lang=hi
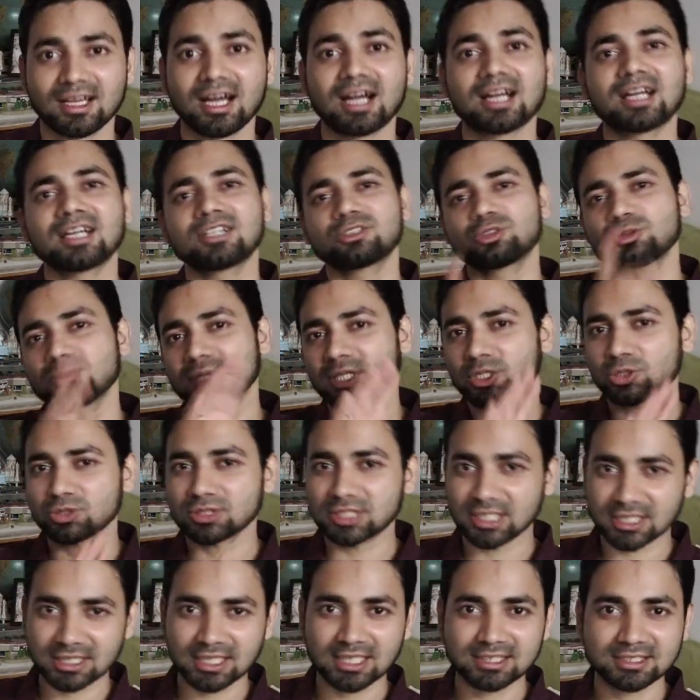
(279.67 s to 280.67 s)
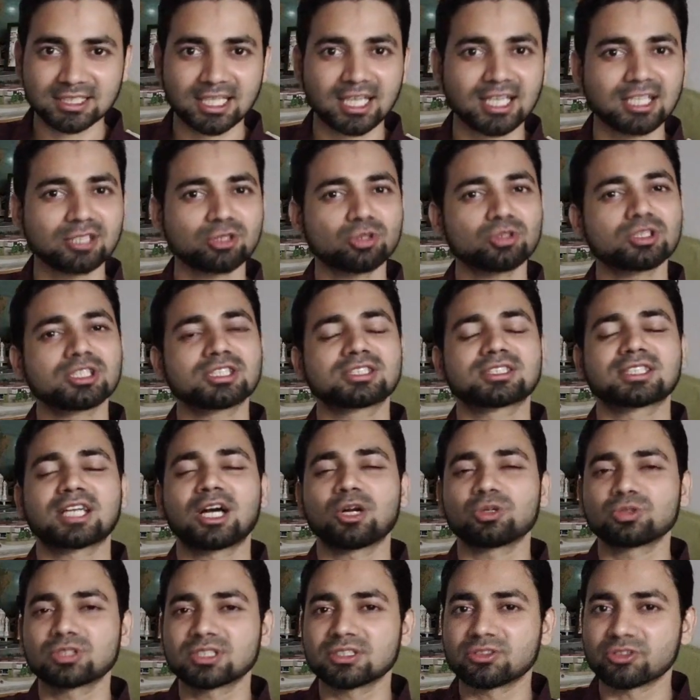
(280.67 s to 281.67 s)
अगर तू मेरे को देना चाहे तो
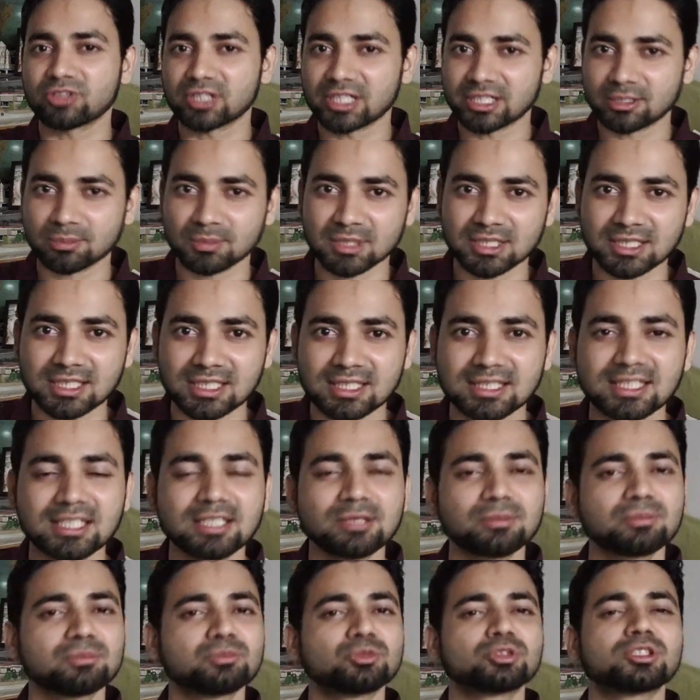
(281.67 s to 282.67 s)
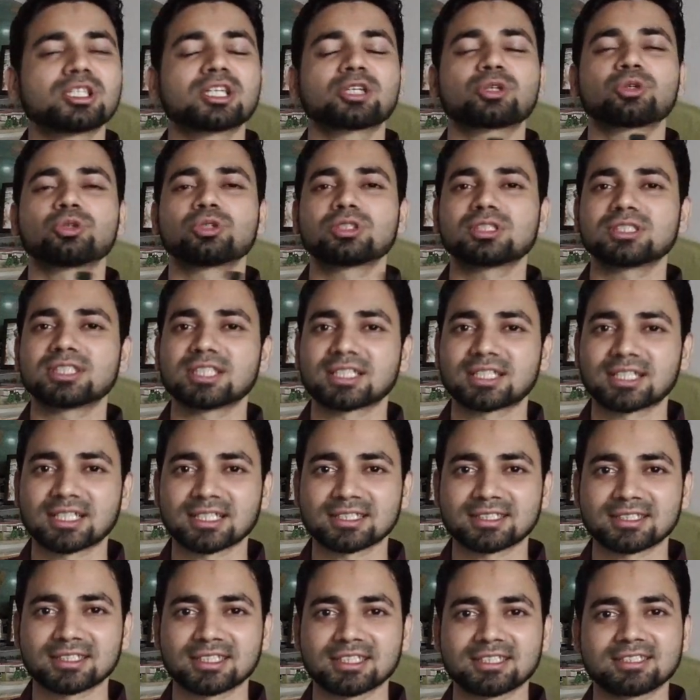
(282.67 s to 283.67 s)
डिस्काउंटेड रेट में दे दे मुझे कोई
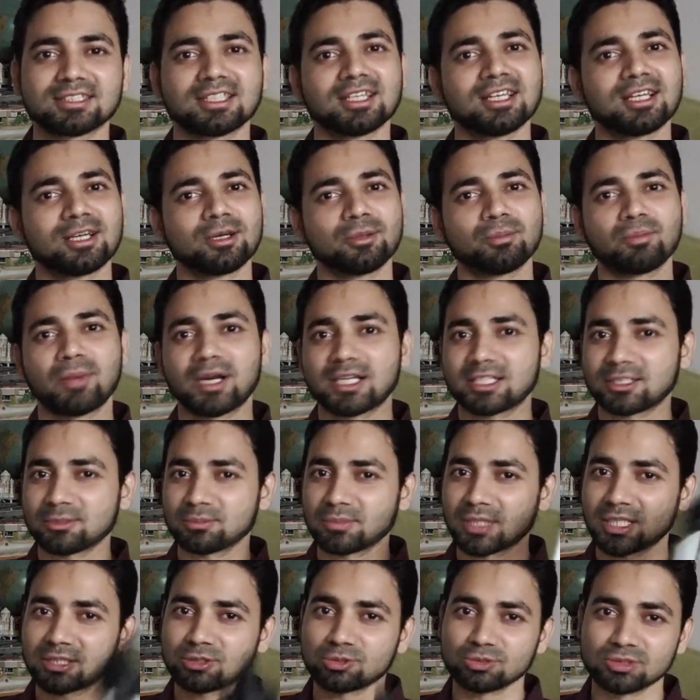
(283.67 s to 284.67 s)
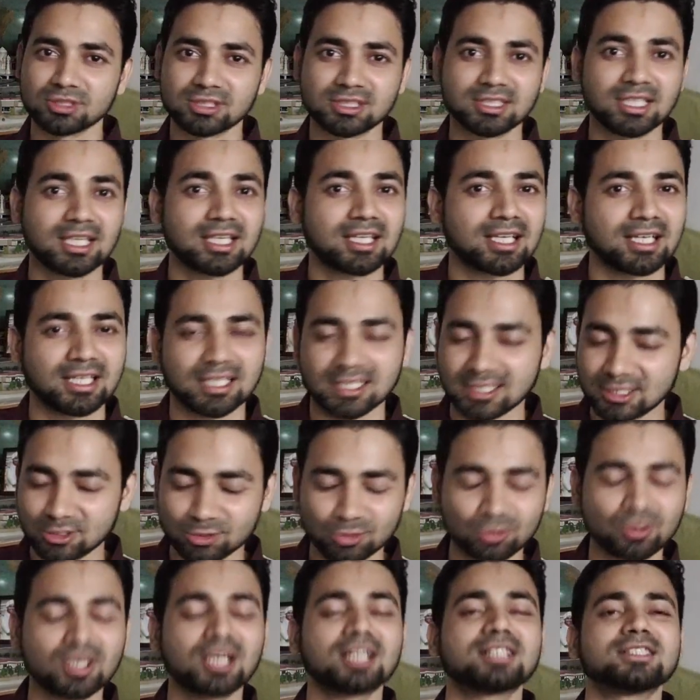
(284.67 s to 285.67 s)
दिक्कत नहीं बट मैं तुझसे
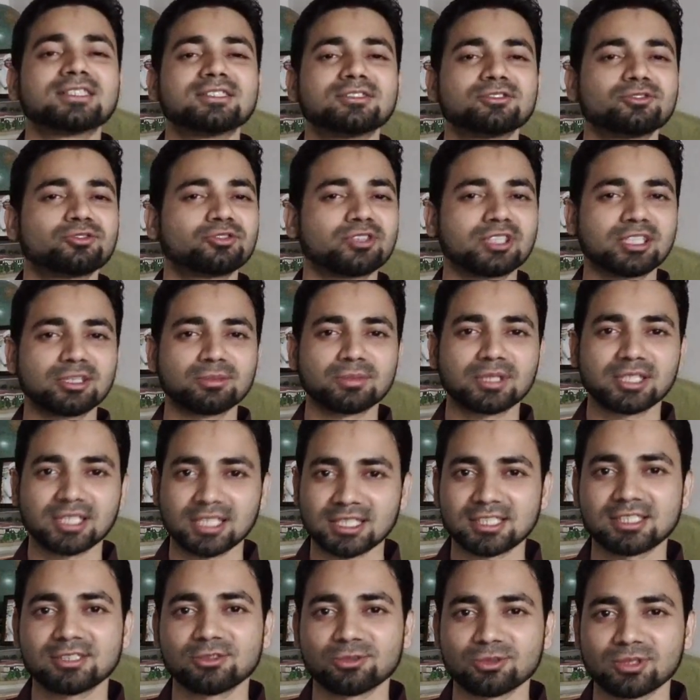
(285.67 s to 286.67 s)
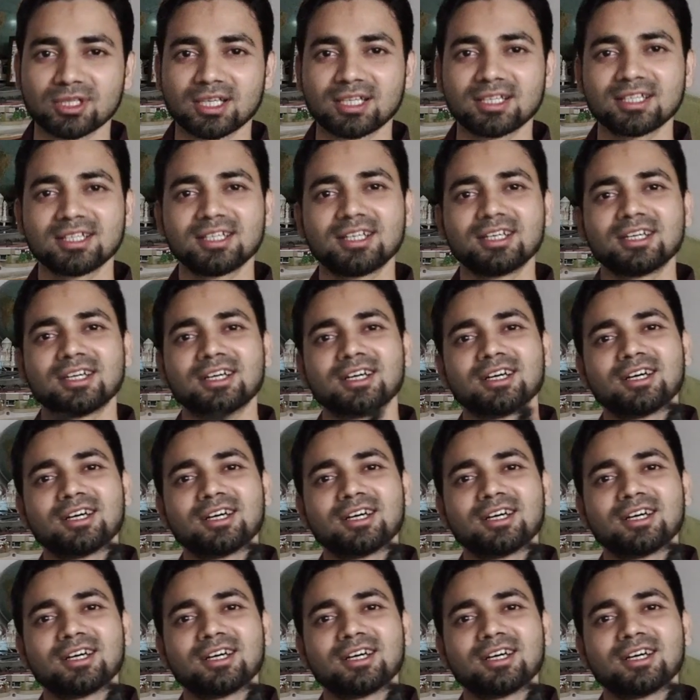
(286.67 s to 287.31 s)
ख़रीदूँगा ही फ्री में नहीं लूँगा